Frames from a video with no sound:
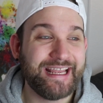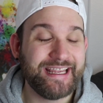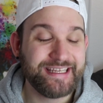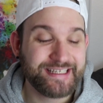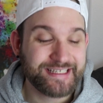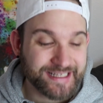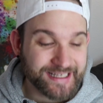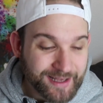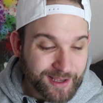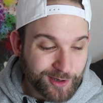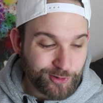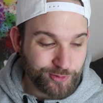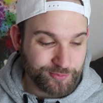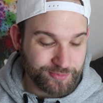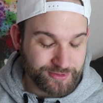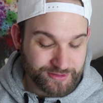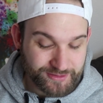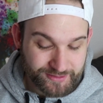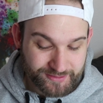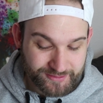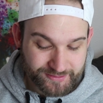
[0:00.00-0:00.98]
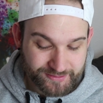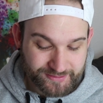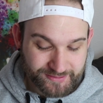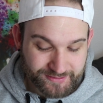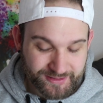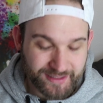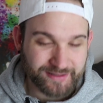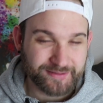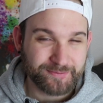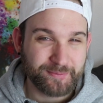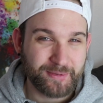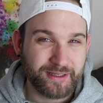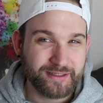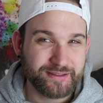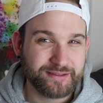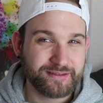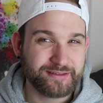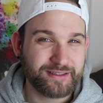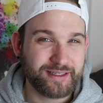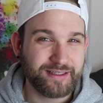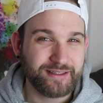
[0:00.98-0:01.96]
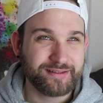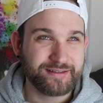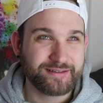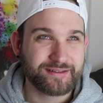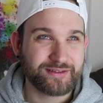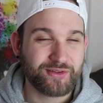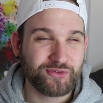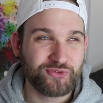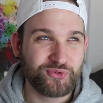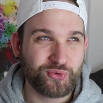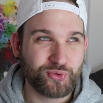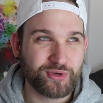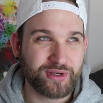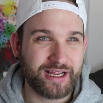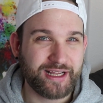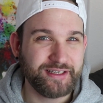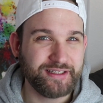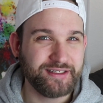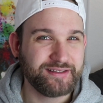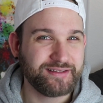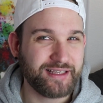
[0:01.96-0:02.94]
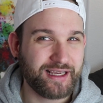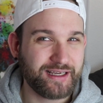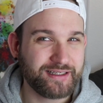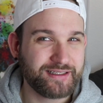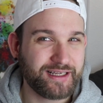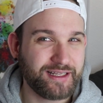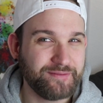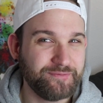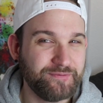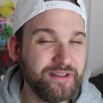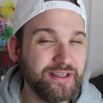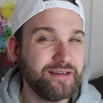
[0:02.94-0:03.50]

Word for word: Ich glaube, dass man das so gar nicht sagen kann.